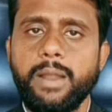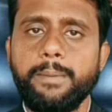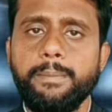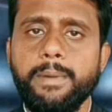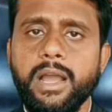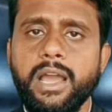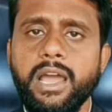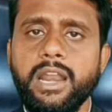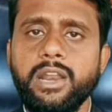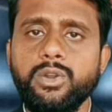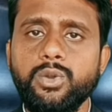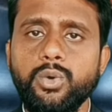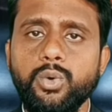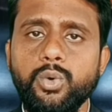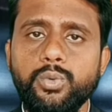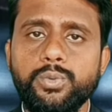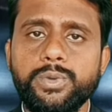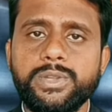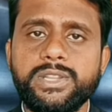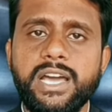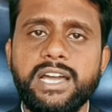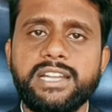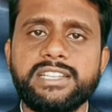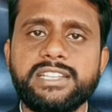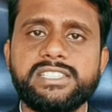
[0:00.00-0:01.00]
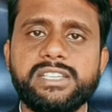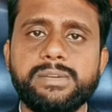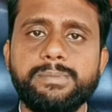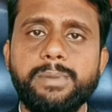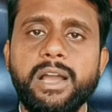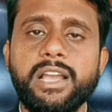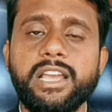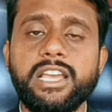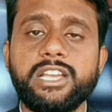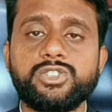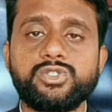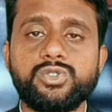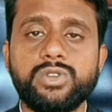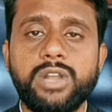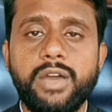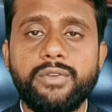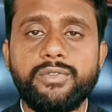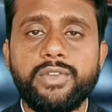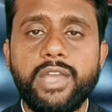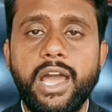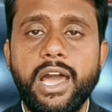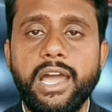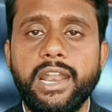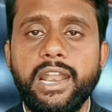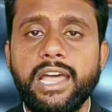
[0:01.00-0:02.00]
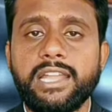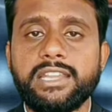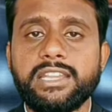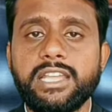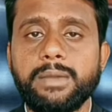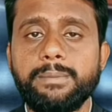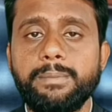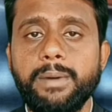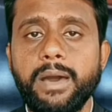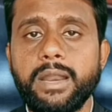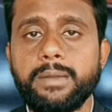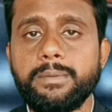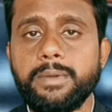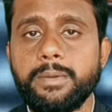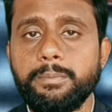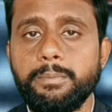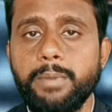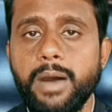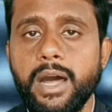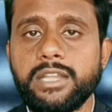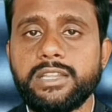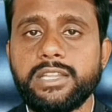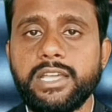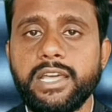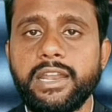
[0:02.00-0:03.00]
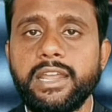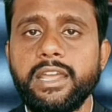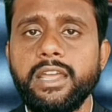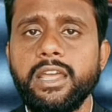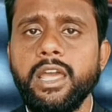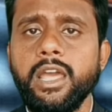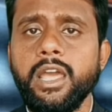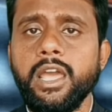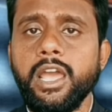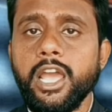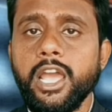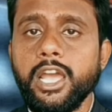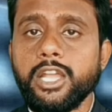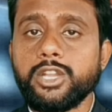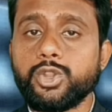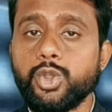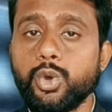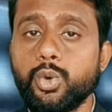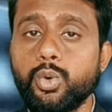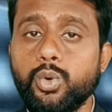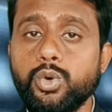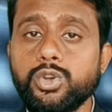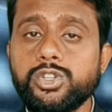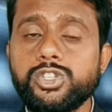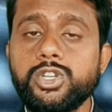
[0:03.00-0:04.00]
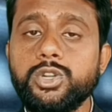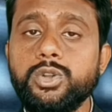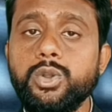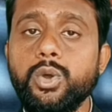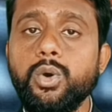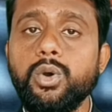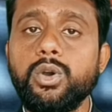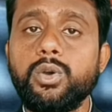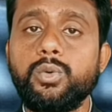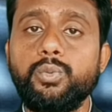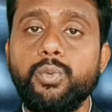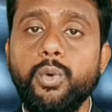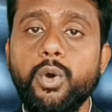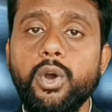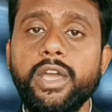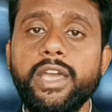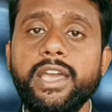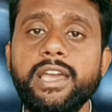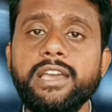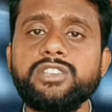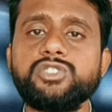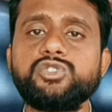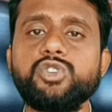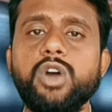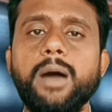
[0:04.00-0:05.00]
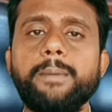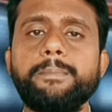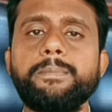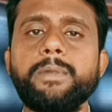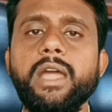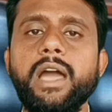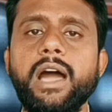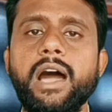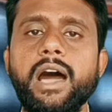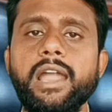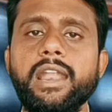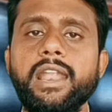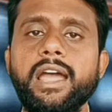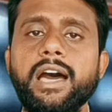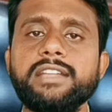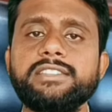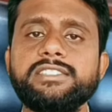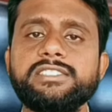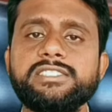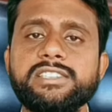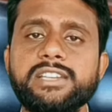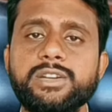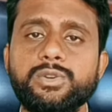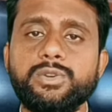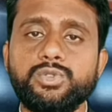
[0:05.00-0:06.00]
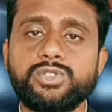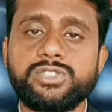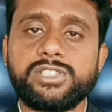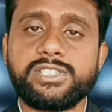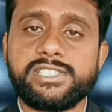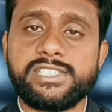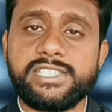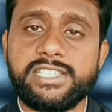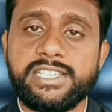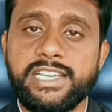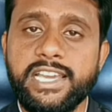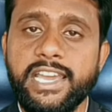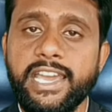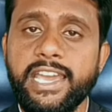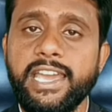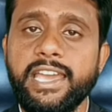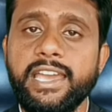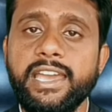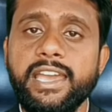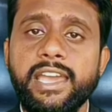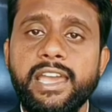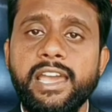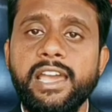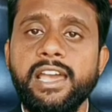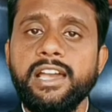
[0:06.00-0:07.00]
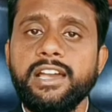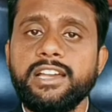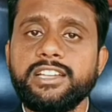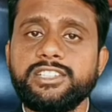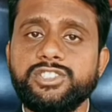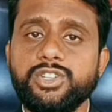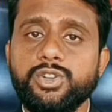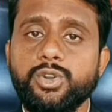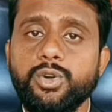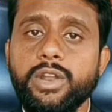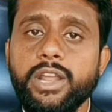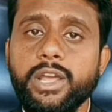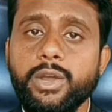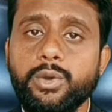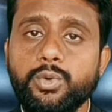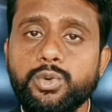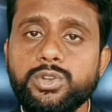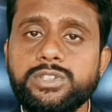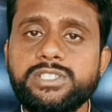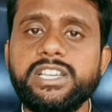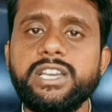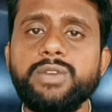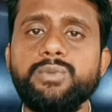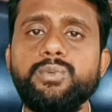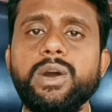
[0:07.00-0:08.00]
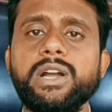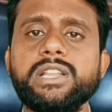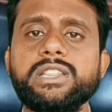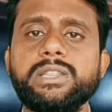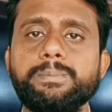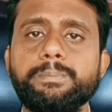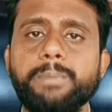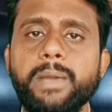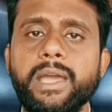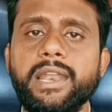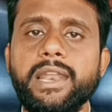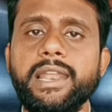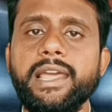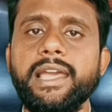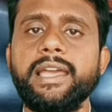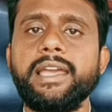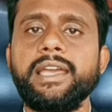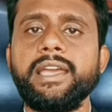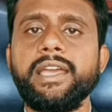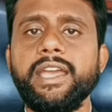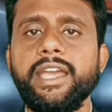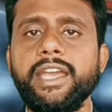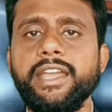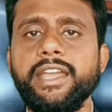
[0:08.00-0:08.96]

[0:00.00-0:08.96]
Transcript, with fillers: और अब अगर नूह विधानसभा के चुनावी हालात के बारे में बात करें तो कुछ लोग वो हैं जो अपने हालात से कुछ सीखे हैं जिन्होंने कुछ ही वक्त पहले